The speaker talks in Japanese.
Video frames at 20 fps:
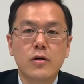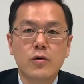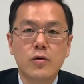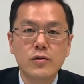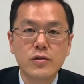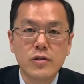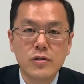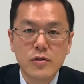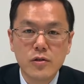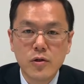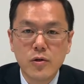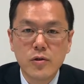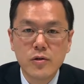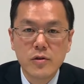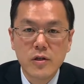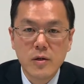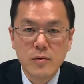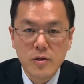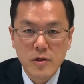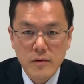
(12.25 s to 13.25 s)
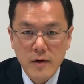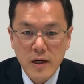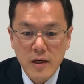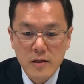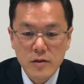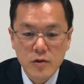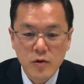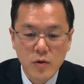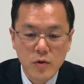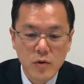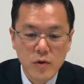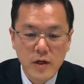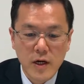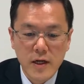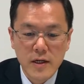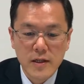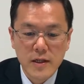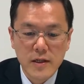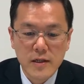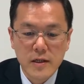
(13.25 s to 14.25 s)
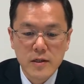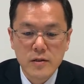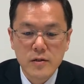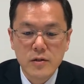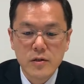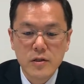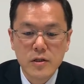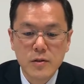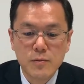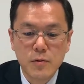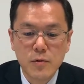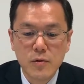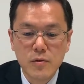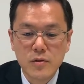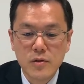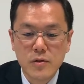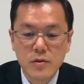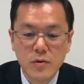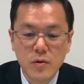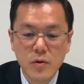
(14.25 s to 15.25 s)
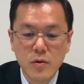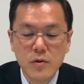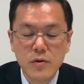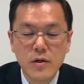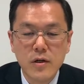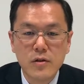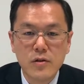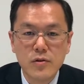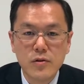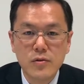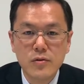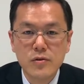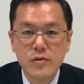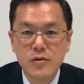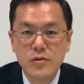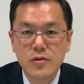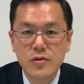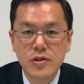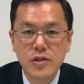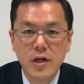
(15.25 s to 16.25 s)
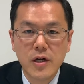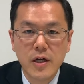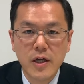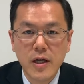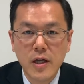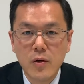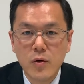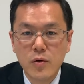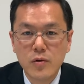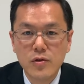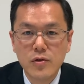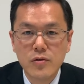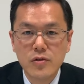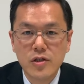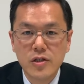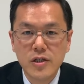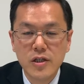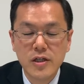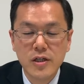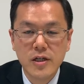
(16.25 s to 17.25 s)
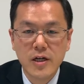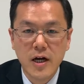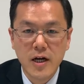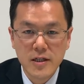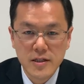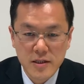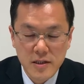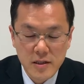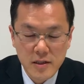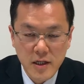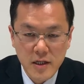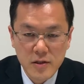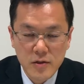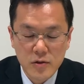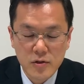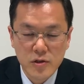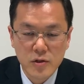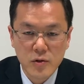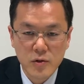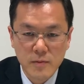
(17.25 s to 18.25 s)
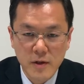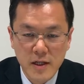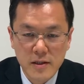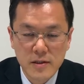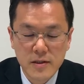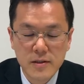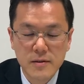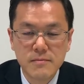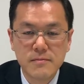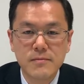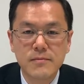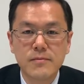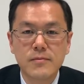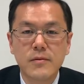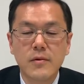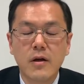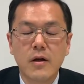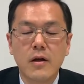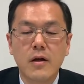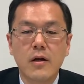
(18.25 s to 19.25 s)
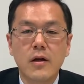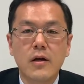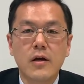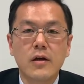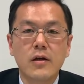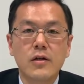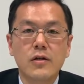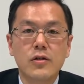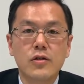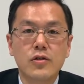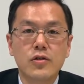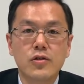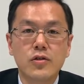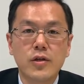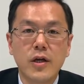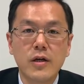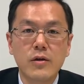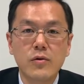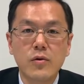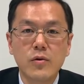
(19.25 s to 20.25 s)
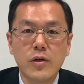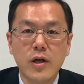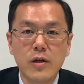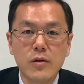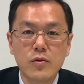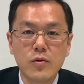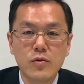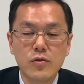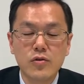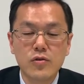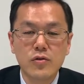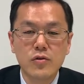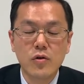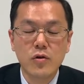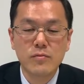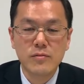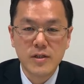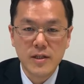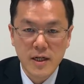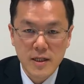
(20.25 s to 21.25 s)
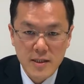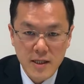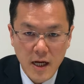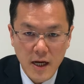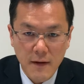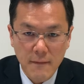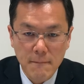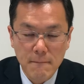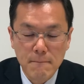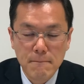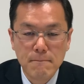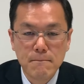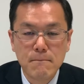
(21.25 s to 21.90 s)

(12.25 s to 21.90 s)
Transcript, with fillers: コッスン教育ラボでは東海大学スポーツ音楽優秀者 エーオー 入試に完全対応しております。受験を検討中の皆さん、